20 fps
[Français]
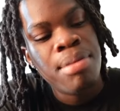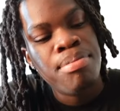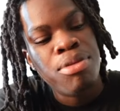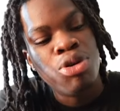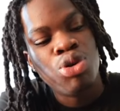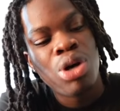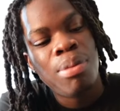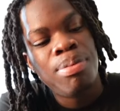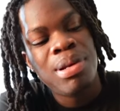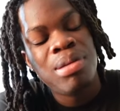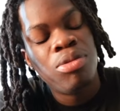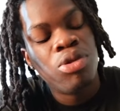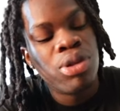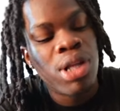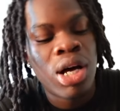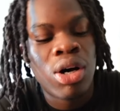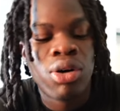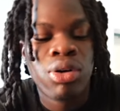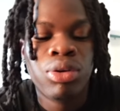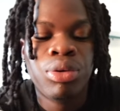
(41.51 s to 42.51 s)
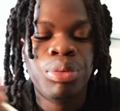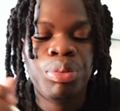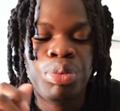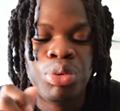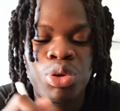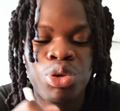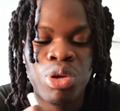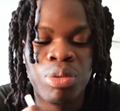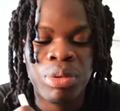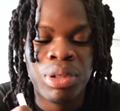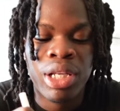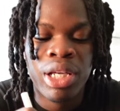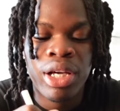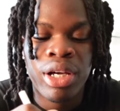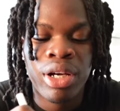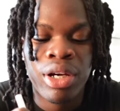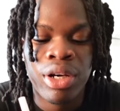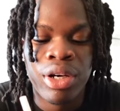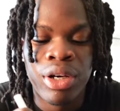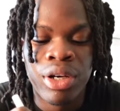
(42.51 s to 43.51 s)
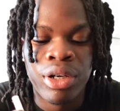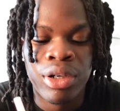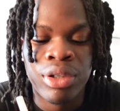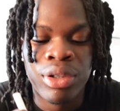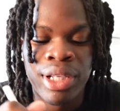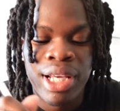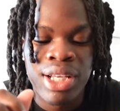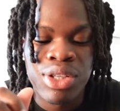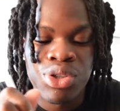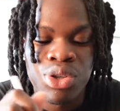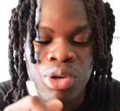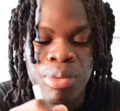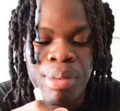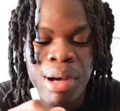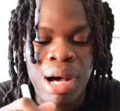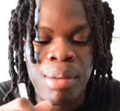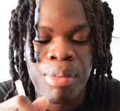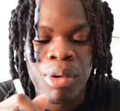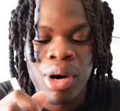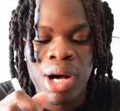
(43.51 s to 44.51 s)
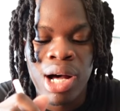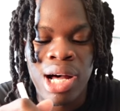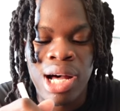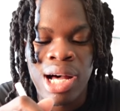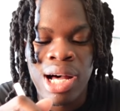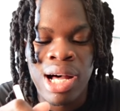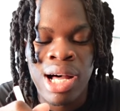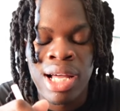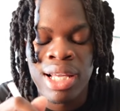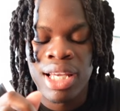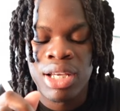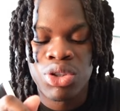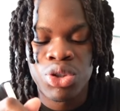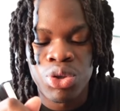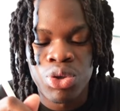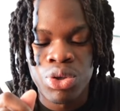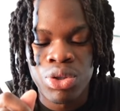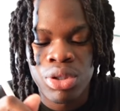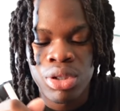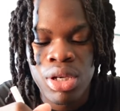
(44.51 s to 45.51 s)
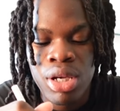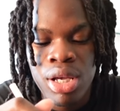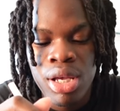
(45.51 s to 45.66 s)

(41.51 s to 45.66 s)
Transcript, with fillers: Bijou a appelé mon daron pour lui demander euh, une question par rapport à, quelque chose.